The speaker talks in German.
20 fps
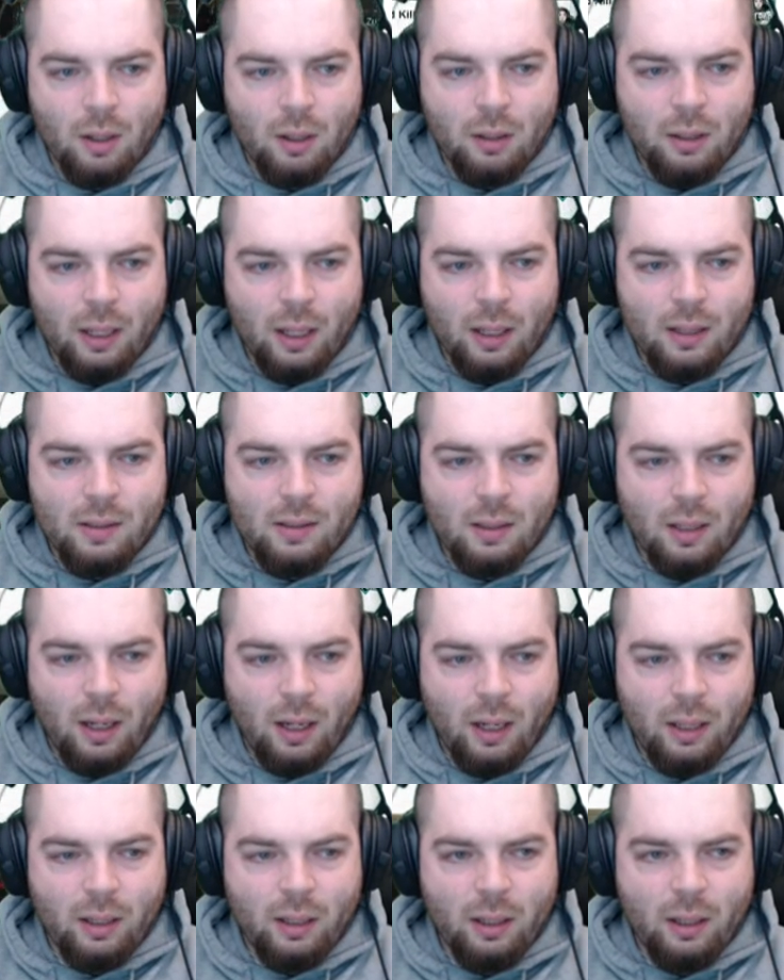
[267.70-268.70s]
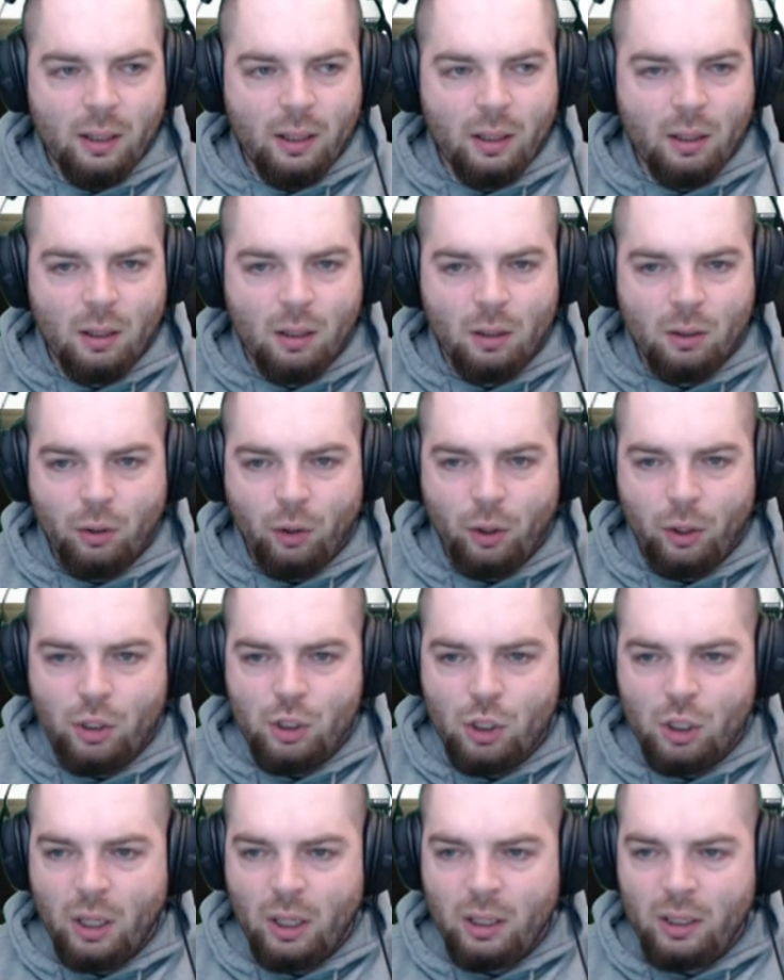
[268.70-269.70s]
Hier hat es einige
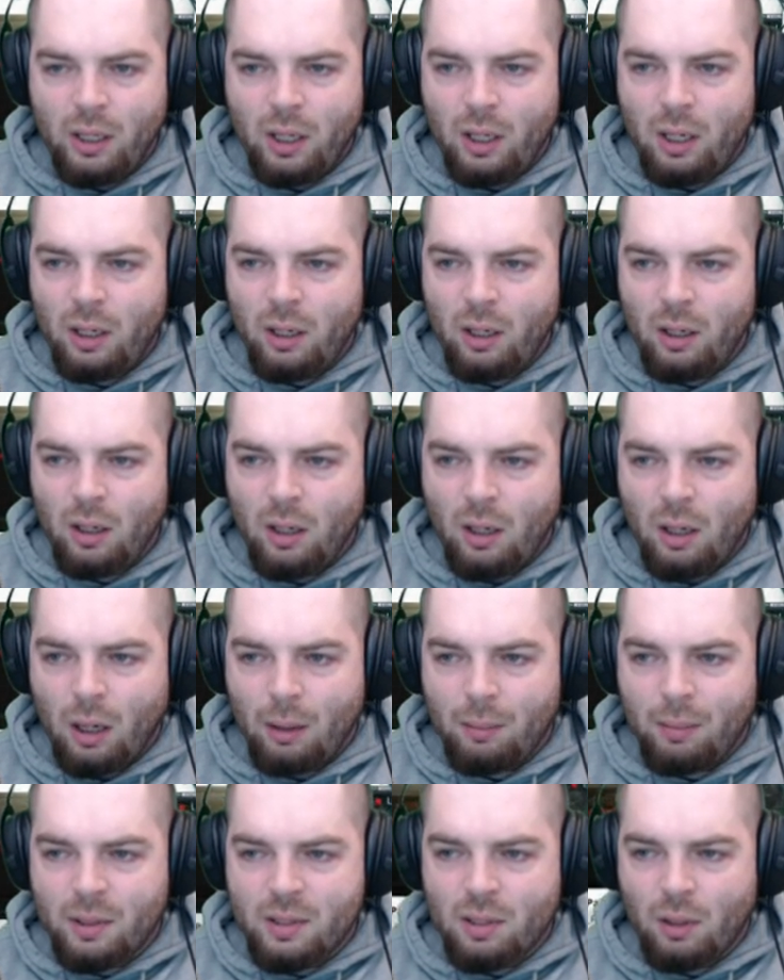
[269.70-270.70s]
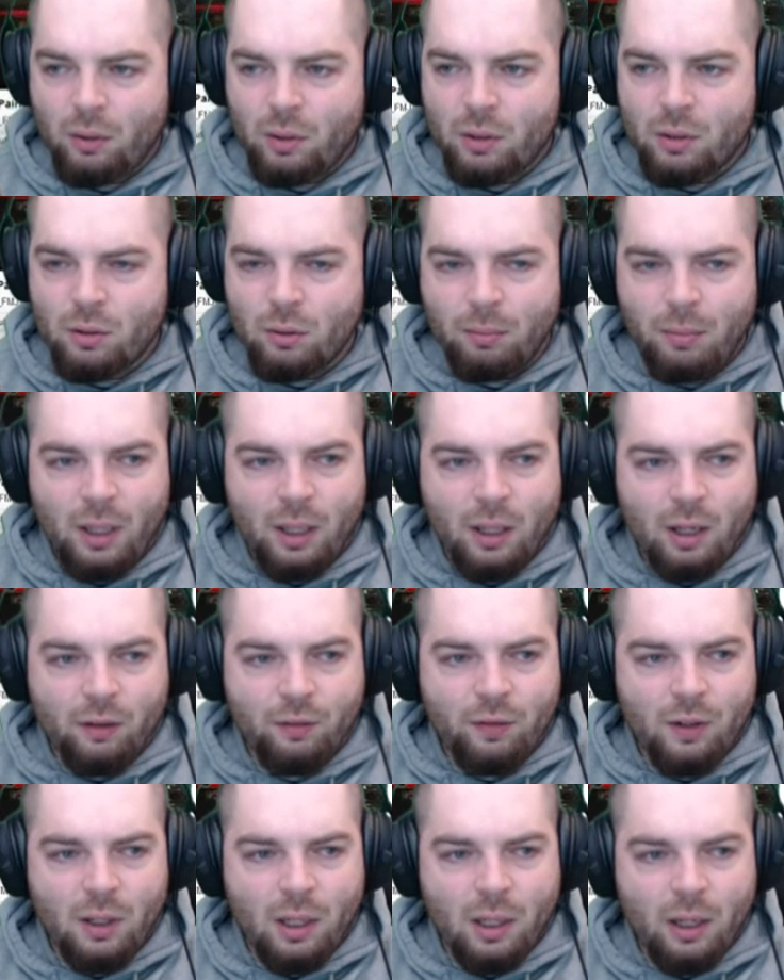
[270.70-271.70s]
deutsche Kanäle, aber jetzt auch nicht so mega
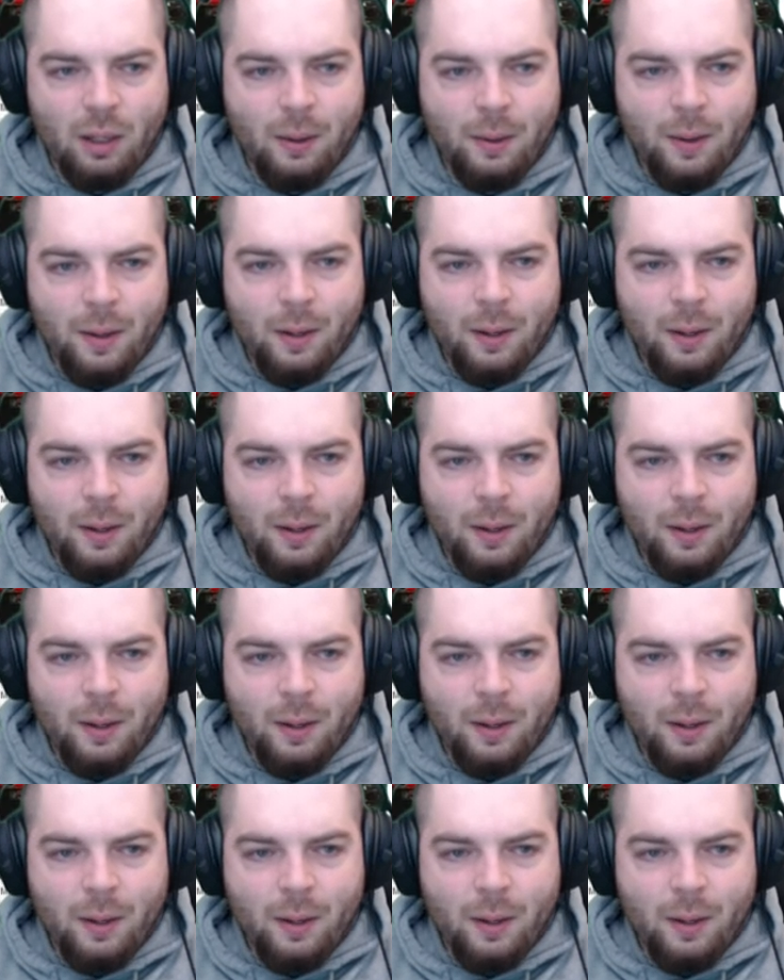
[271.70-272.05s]
viele.